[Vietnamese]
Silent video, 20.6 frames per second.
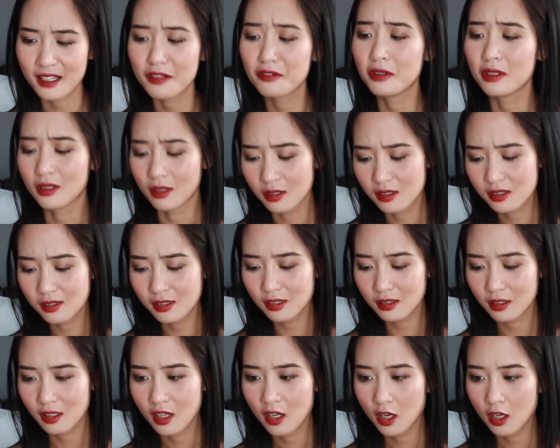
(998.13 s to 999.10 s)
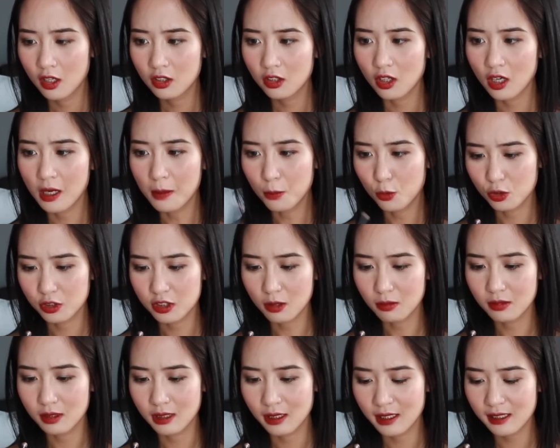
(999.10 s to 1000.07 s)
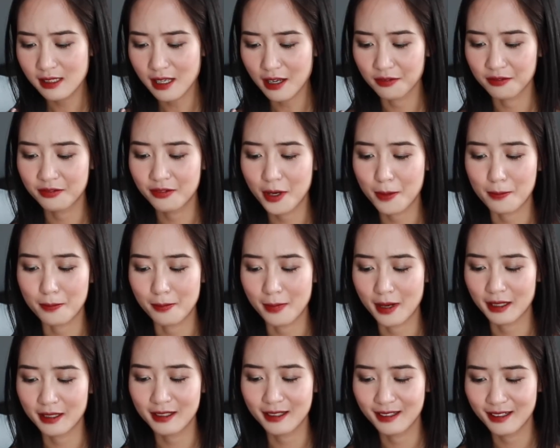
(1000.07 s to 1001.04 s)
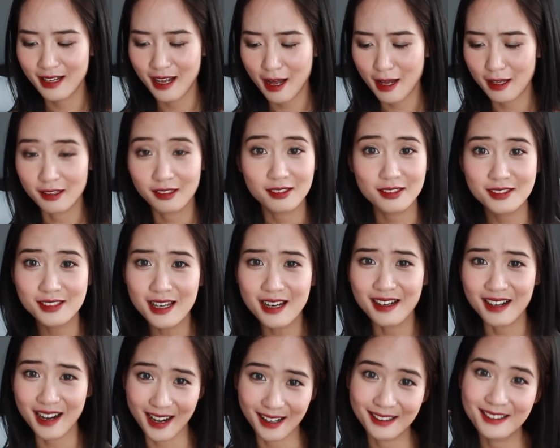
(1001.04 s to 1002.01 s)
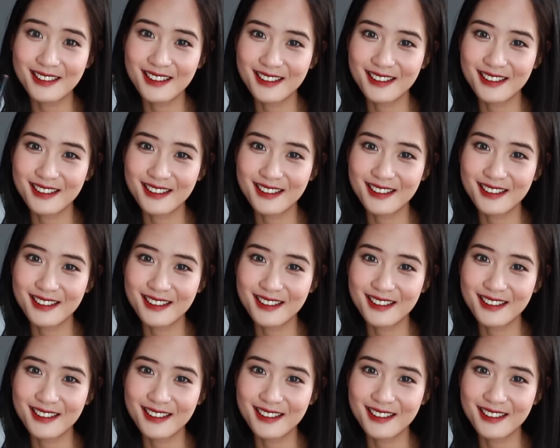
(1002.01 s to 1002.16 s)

Tại vì thực sự nó là một trong những cái sản phẩm mà khiến Hà rất là ngạc